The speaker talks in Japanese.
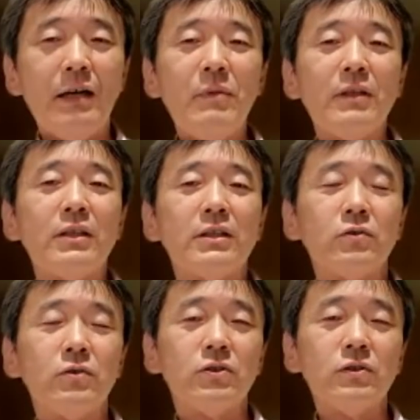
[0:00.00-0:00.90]
まあ、ただ、
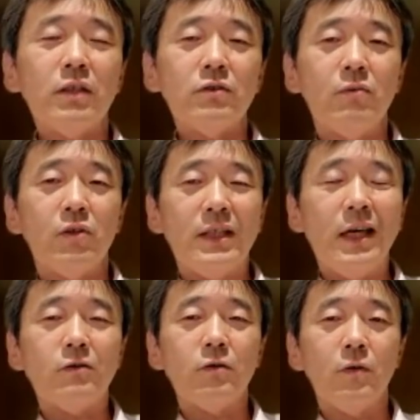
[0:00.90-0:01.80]
少なくとも
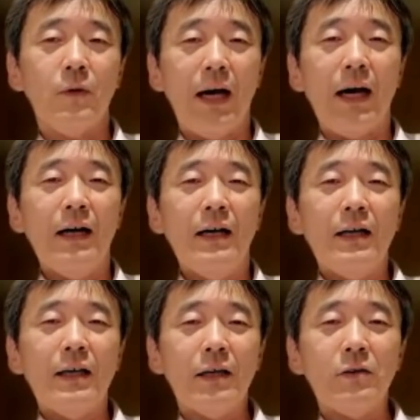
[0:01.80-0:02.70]
言えることが、
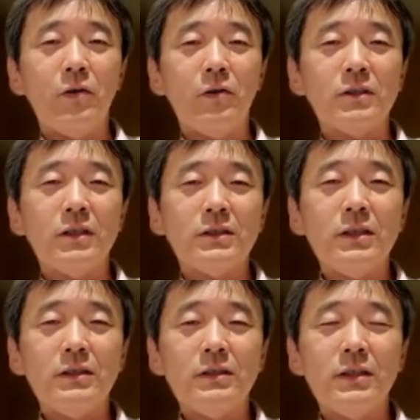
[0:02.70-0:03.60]
あの、
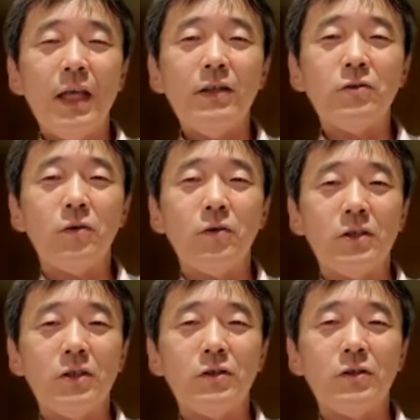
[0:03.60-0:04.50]
選挙
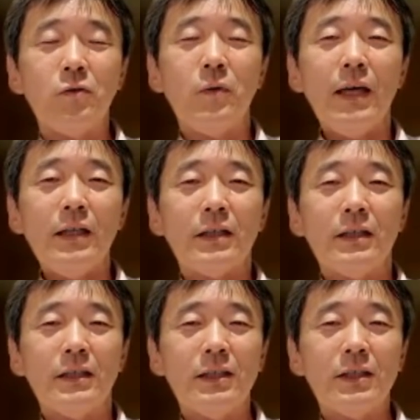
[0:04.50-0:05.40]
に弱い
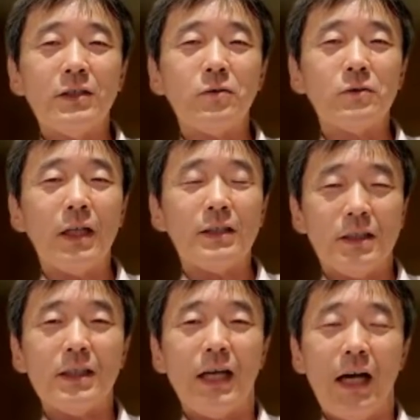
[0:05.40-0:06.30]
人た
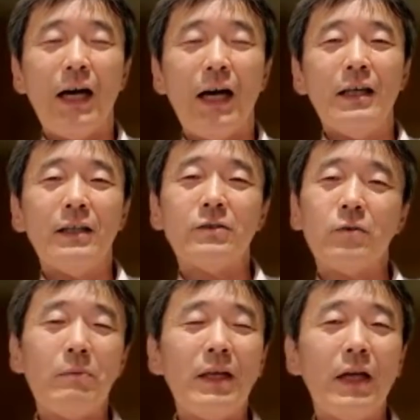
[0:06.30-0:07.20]
ちが、うん、
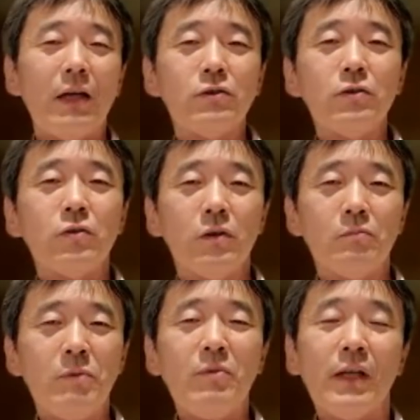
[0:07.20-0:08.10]
とか、まあ、ちょっ
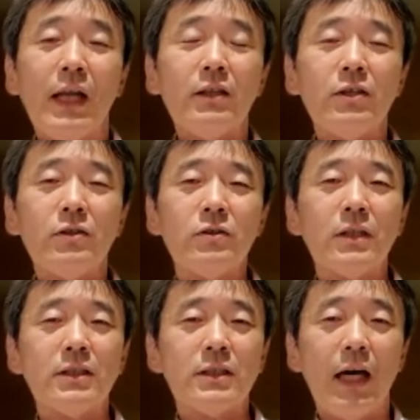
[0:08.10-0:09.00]
と微妙だなっていう人
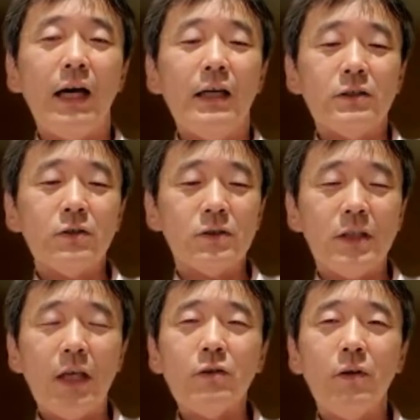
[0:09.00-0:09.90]
たちが、うん、
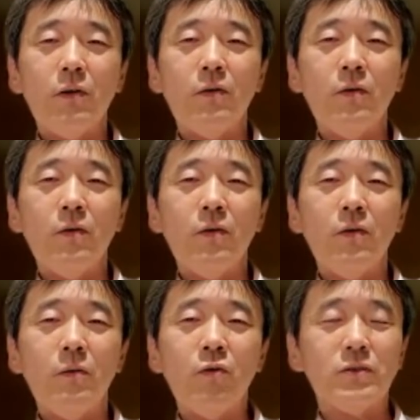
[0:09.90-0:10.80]
選挙
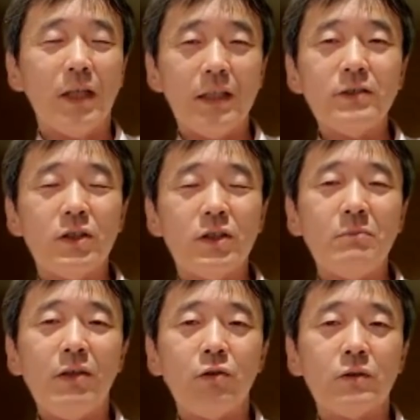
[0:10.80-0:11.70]
目的、その
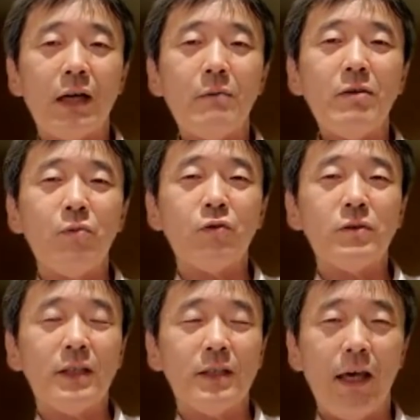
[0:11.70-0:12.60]
知名度を高める目
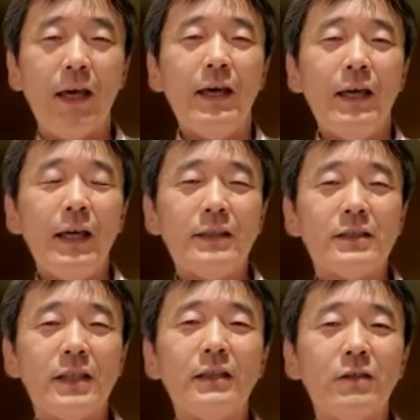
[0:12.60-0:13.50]
的で、
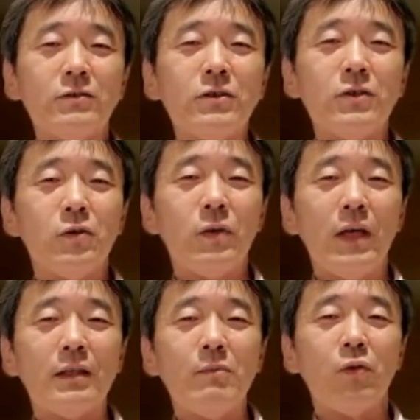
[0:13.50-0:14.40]
スキャンダル追及を
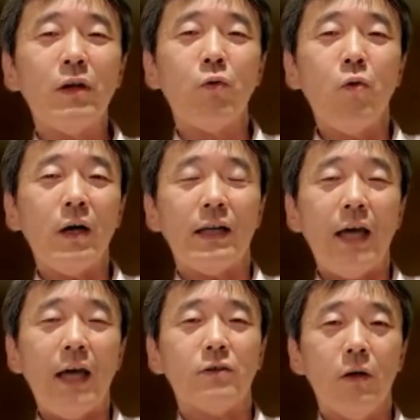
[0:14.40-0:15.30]
やっても、これは効果がないと、